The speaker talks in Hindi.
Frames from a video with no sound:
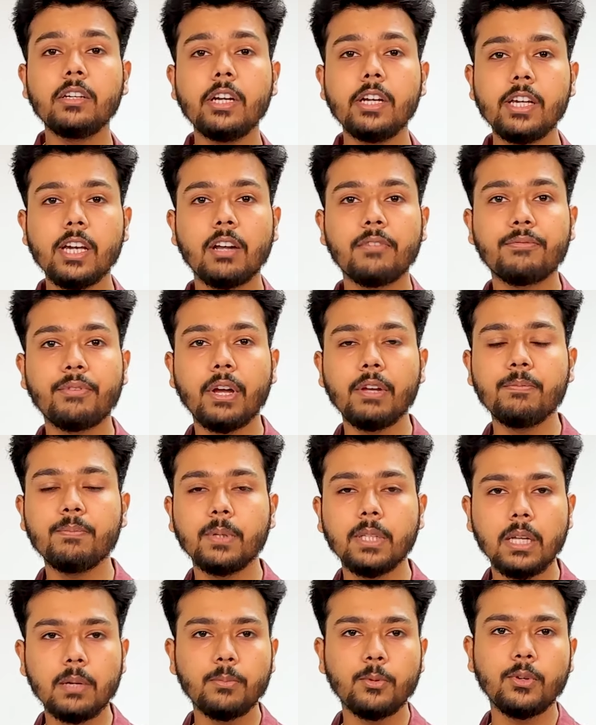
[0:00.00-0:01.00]
डीडीआर फाइव
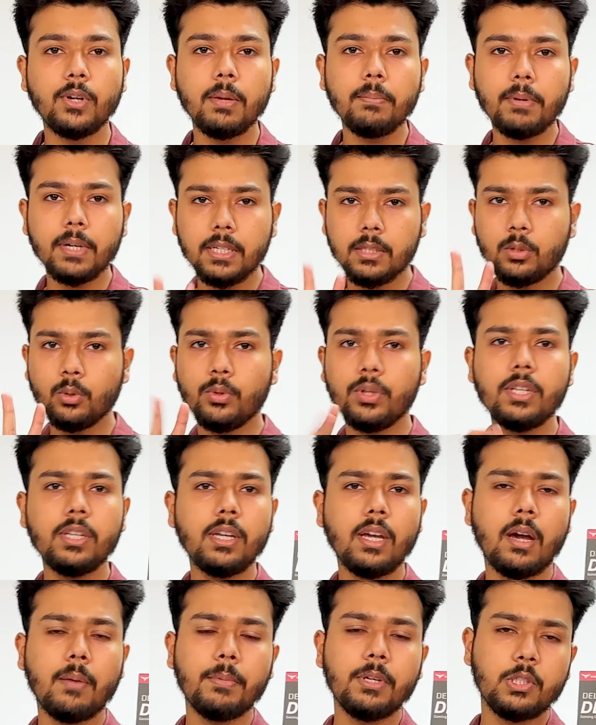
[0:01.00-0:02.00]
बोर्ड है बट दो ही
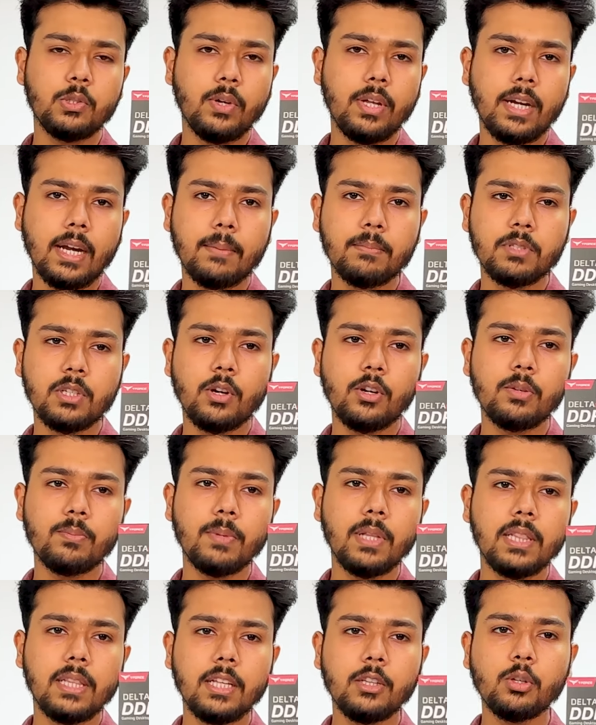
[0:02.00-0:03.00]
हमें जो है रैम स्लॉट
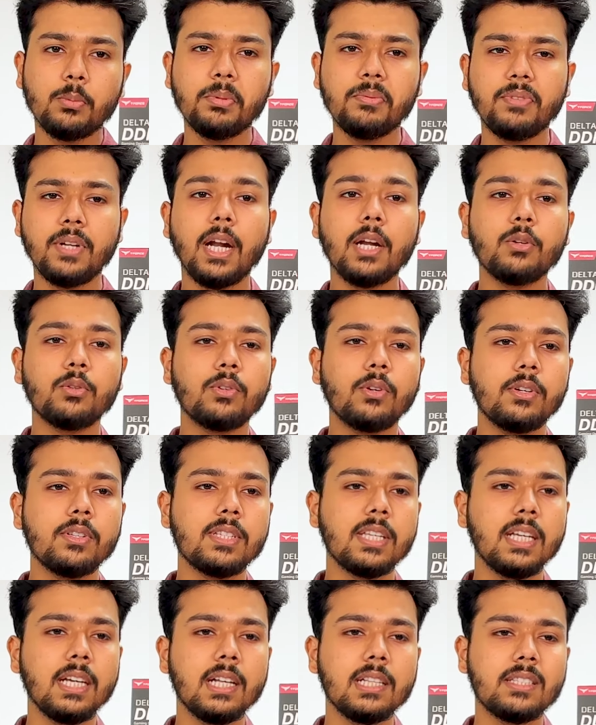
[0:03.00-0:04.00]
मिलते हैं तो अभी फिलहाल उन्होंने
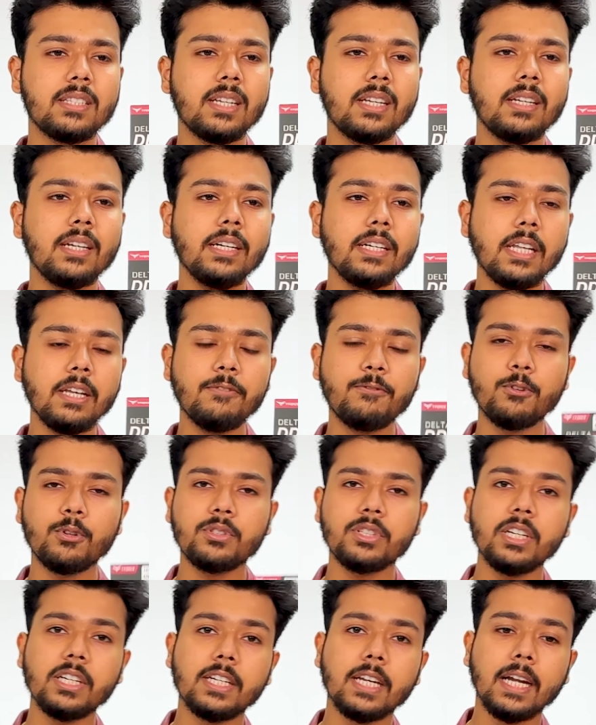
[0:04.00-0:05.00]
सिंगल स्टिक लिए टी फोर्स
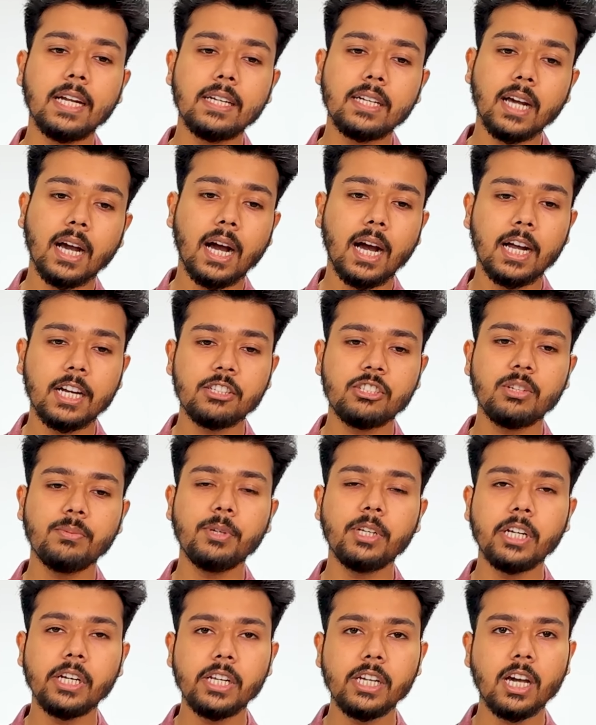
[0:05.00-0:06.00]
की डेल्टा आर जीबी
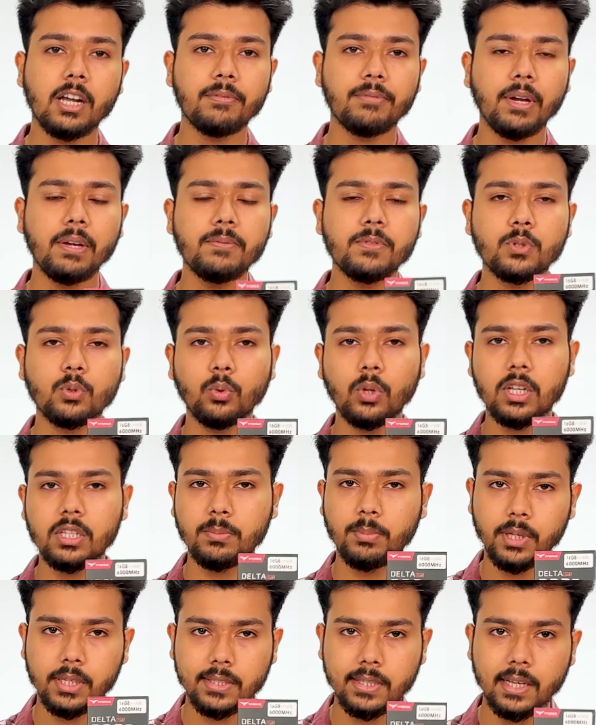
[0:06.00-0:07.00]
डी डी आर फाइव सोलह
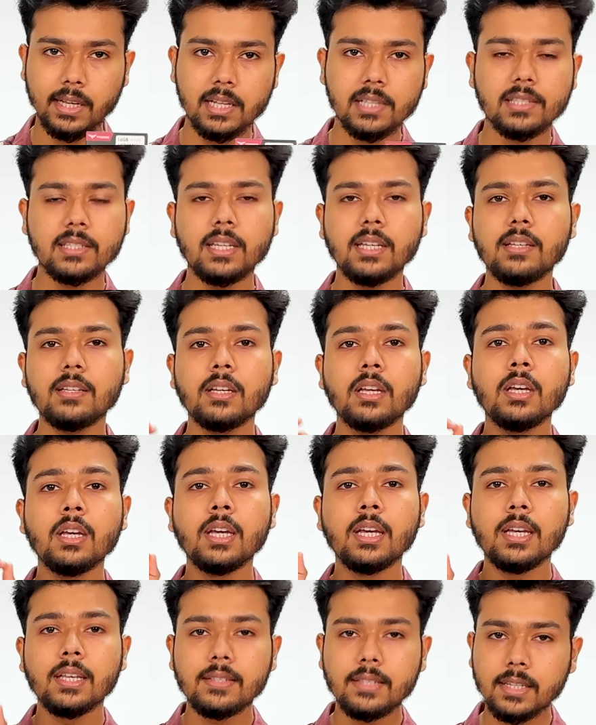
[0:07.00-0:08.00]
जीबी की सिंगल स्टिक
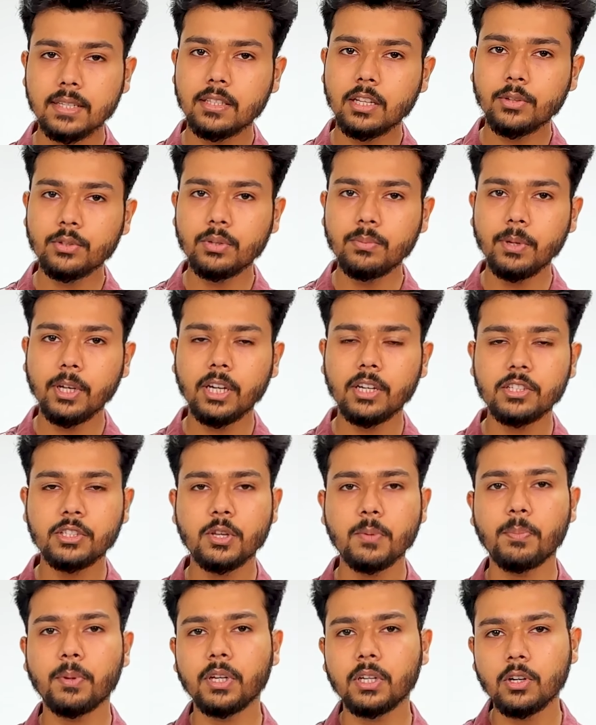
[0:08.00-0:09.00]
सिक्स थाउजेंड मेगाट्स के
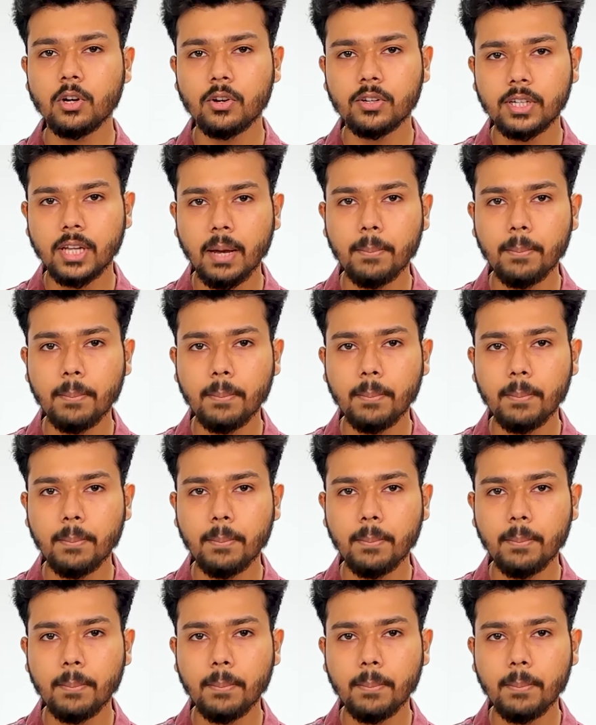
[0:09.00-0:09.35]
ऊपर क्लॉक्ड है